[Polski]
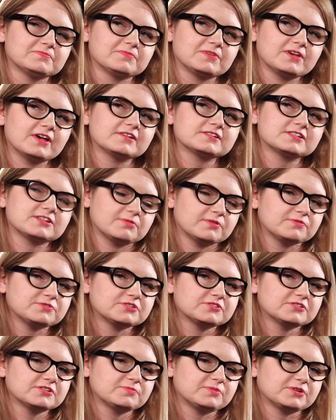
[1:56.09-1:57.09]
ja sama w
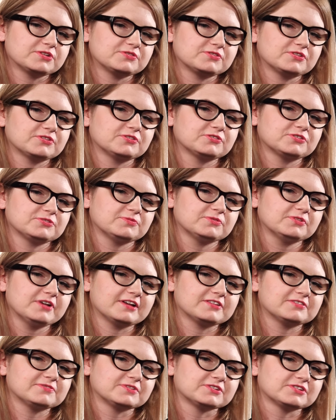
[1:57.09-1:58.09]
Stodole pracuję do 8
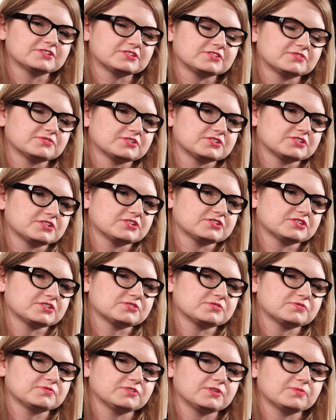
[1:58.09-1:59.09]
lat, więc tych wszystkich
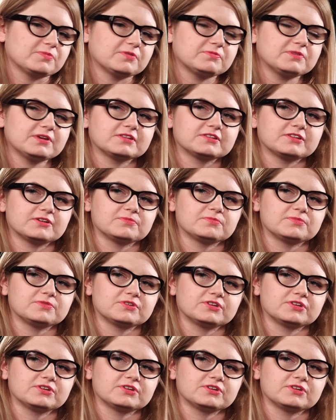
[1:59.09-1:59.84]
czasów nie pamiętam,